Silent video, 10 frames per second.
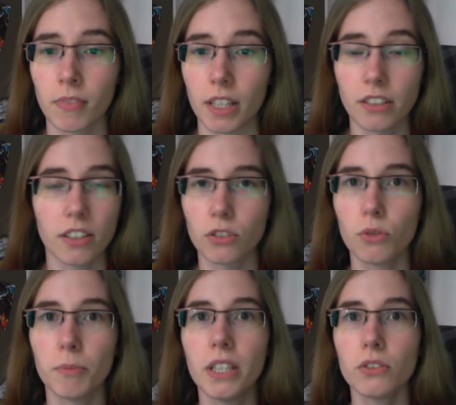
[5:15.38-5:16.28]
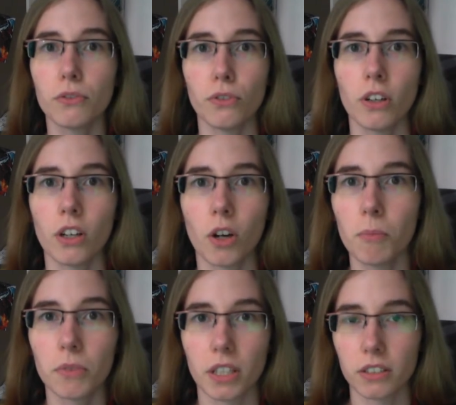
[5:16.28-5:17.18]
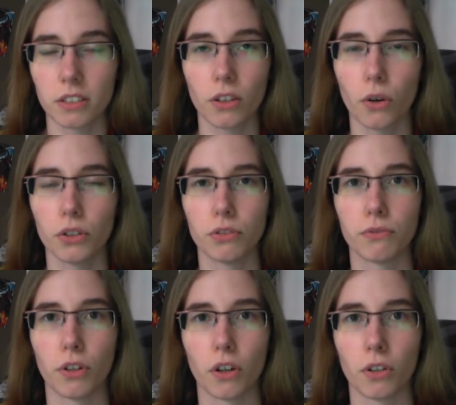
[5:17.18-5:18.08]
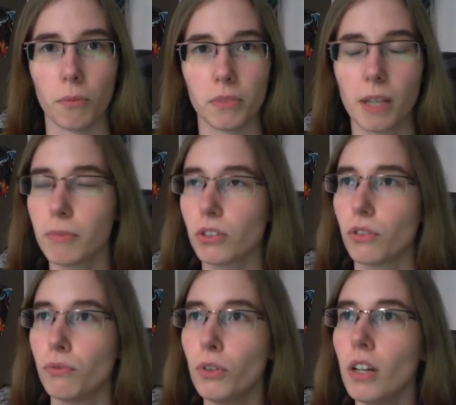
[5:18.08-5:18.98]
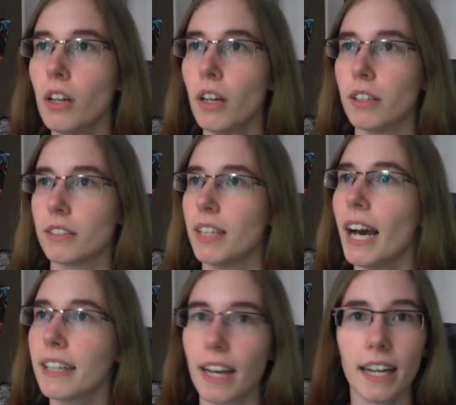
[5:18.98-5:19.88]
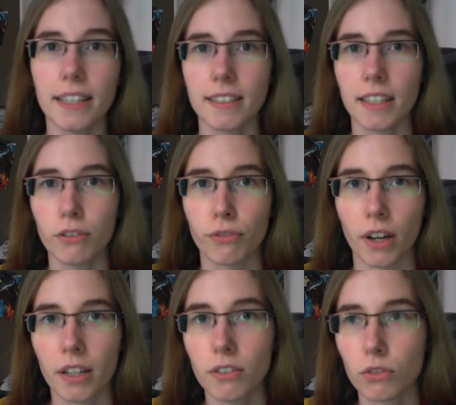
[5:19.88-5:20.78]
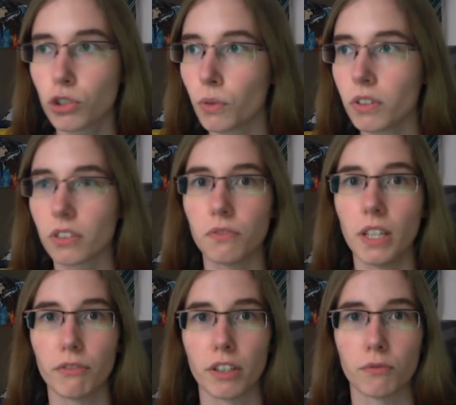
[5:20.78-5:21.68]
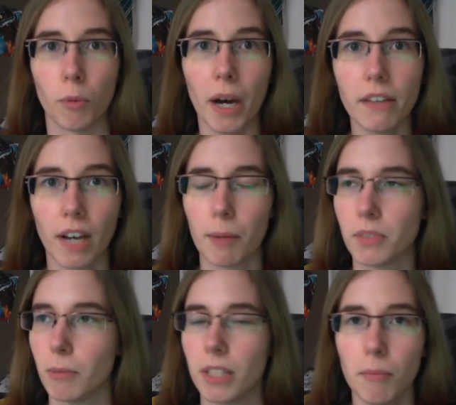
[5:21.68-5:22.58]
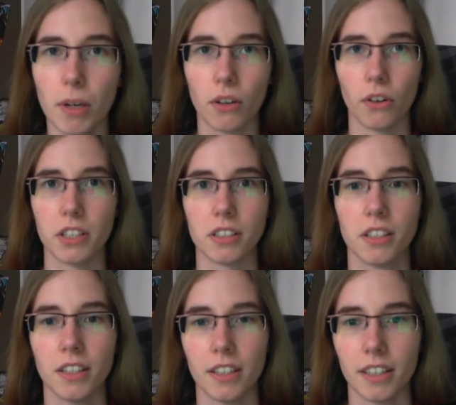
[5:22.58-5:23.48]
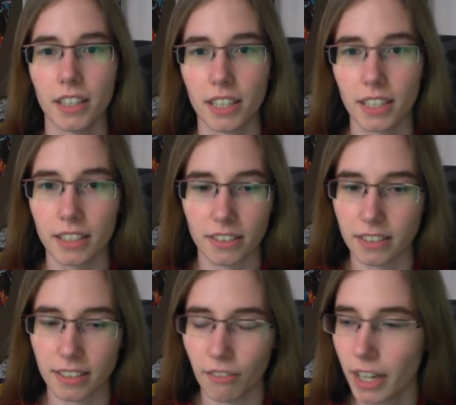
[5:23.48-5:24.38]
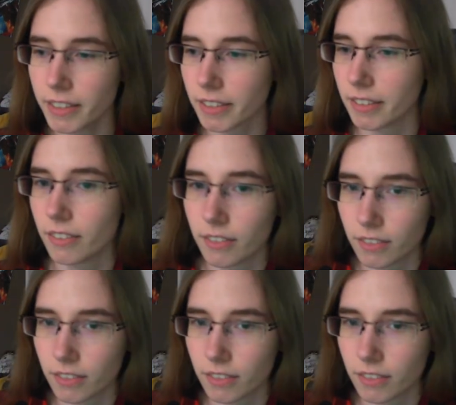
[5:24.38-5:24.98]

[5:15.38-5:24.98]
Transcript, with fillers: Ist das nur mir so vorgekommen oder ist das auch euch so vorgekommen? Ich habe das Gefühl, das Jahr hat gerade erst angefangen und schon ist es wieder fast vorbei. Wir haben September, Leute. Das ist der Wahnsinn.